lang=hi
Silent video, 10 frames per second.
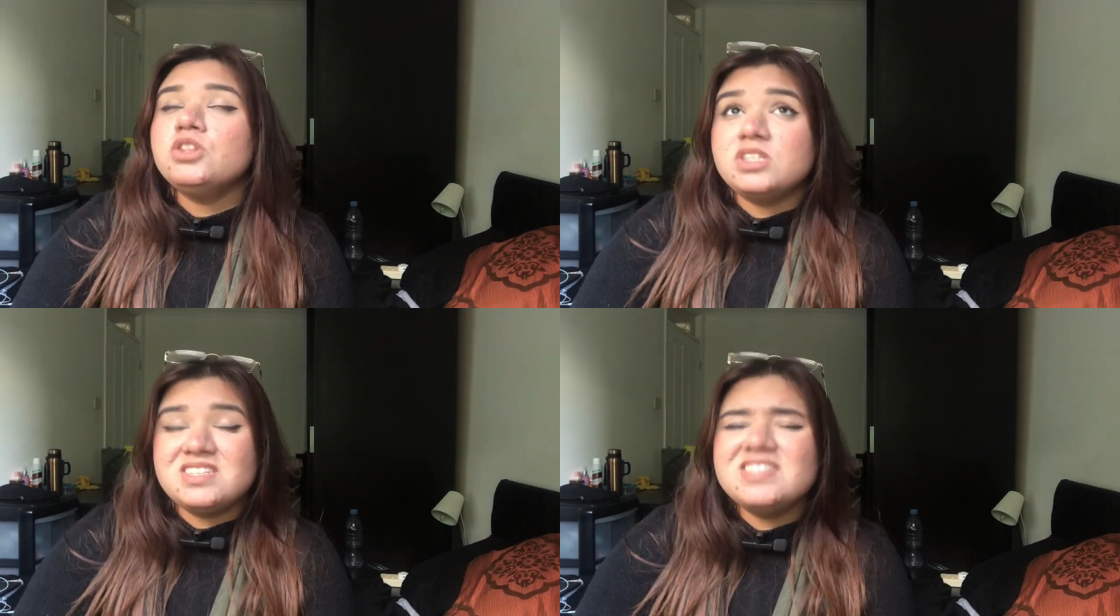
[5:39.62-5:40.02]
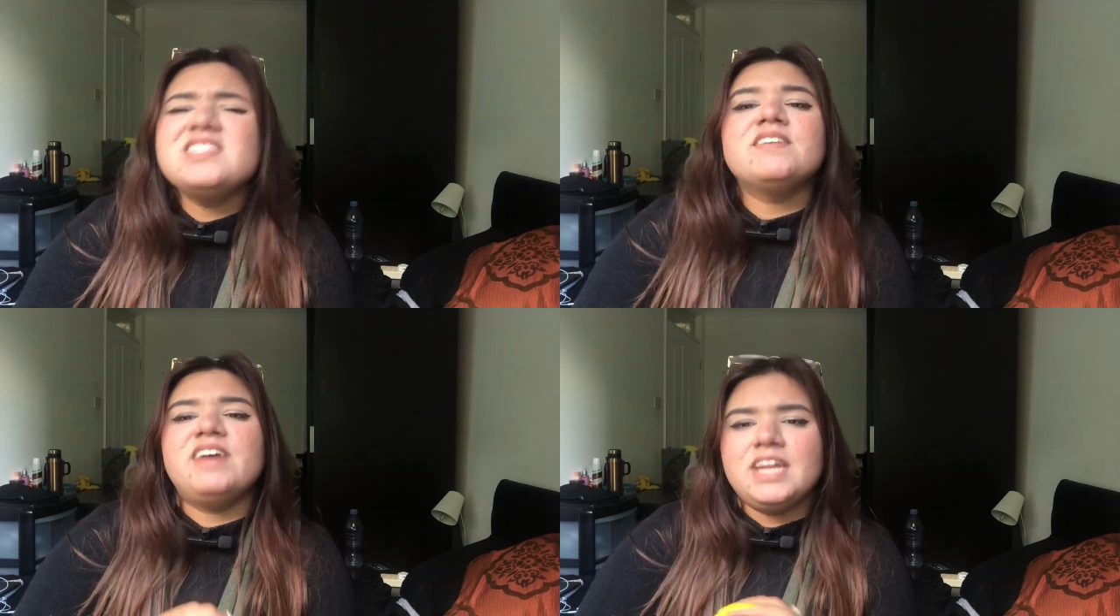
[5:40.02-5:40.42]
तो दिस
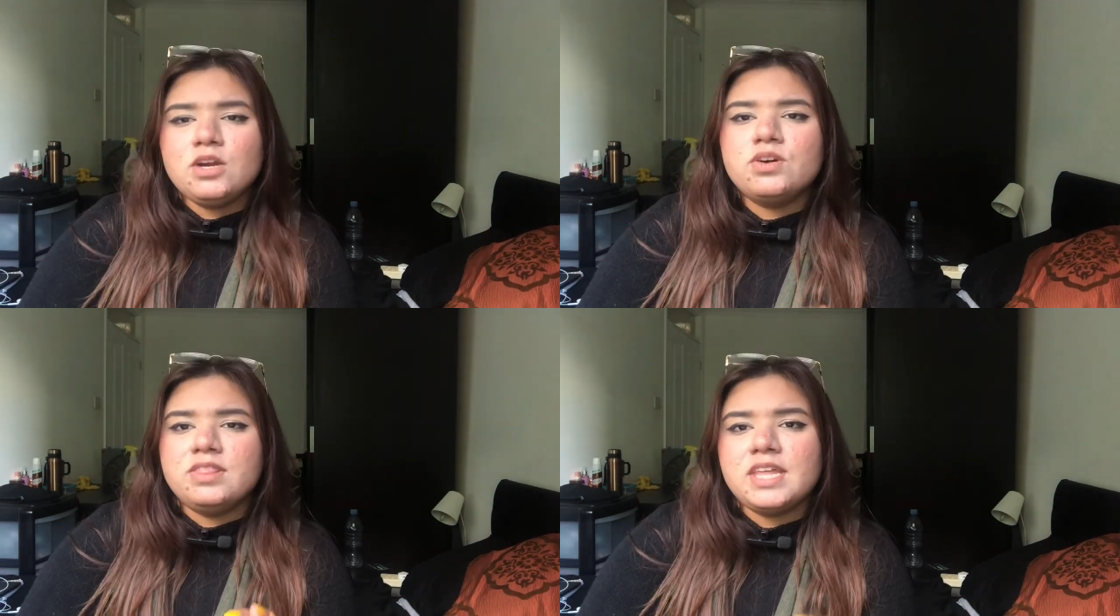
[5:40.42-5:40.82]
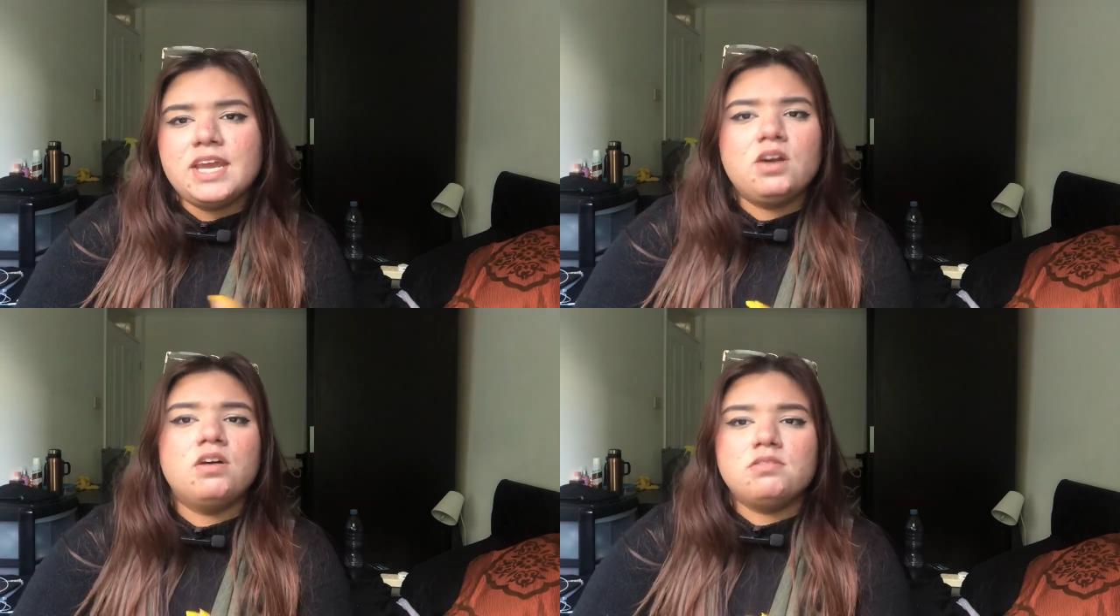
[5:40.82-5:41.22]
इज़ अ वेरी गुड
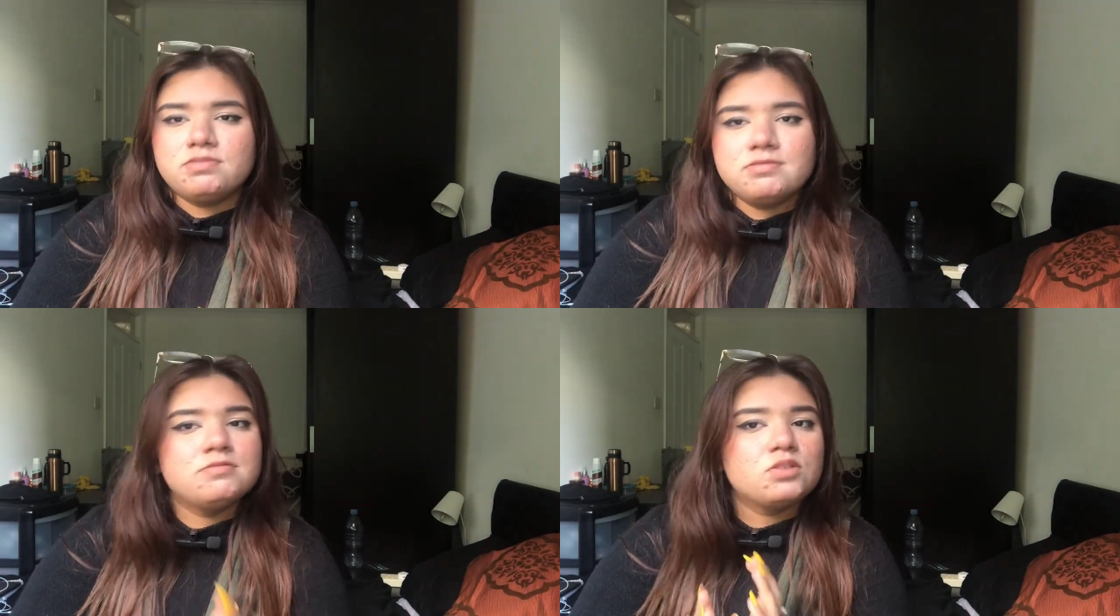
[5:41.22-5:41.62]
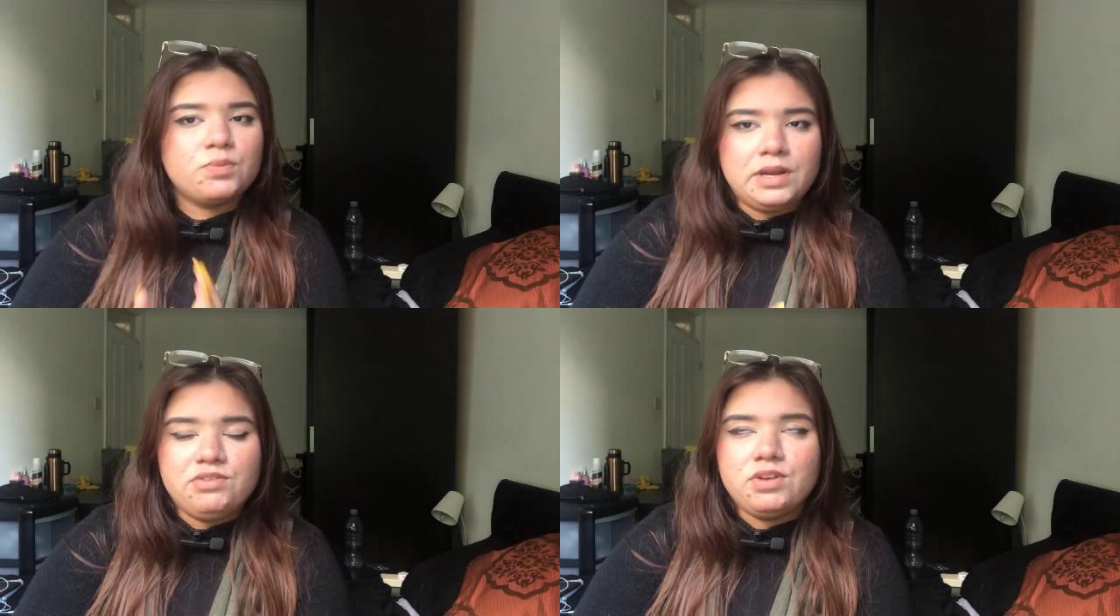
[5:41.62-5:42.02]
थिंग ऑफ
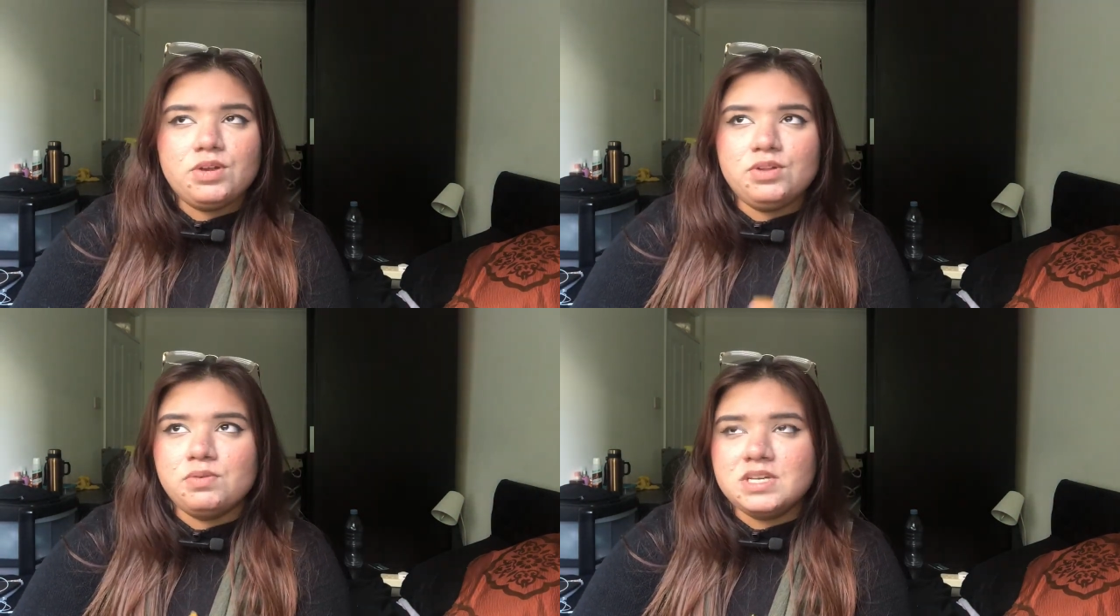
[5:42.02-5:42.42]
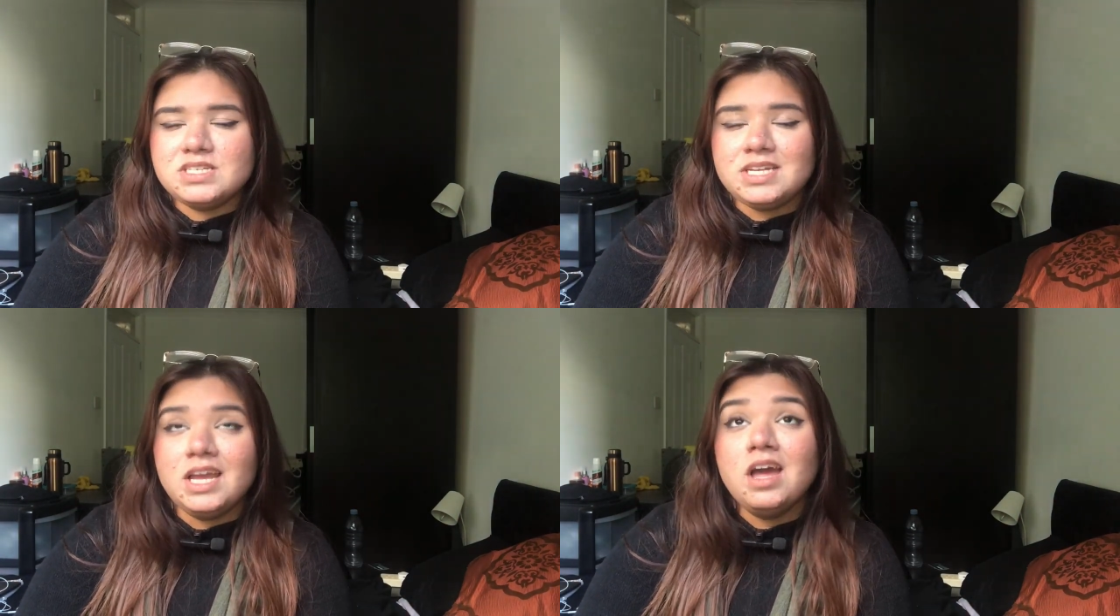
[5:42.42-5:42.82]
कोवेंट्री
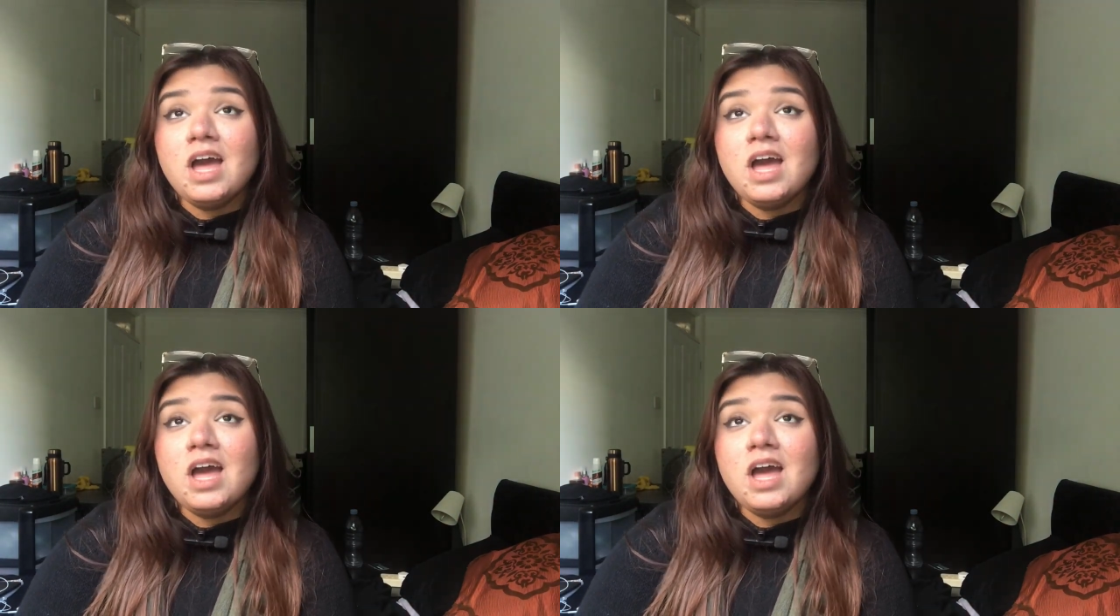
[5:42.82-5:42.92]
यूनिवर्सिटी